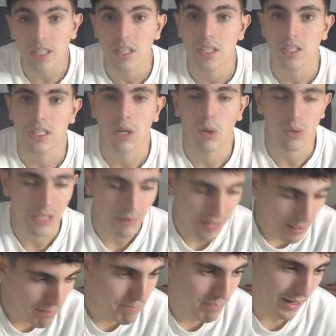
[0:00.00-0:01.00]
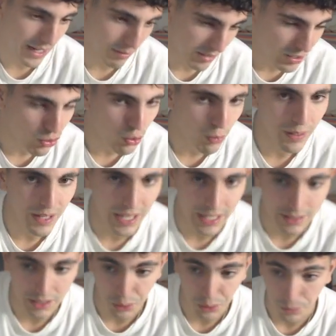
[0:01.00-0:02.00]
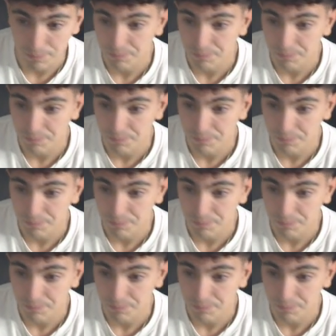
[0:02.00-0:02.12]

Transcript: y a un nivel para mí superlativo.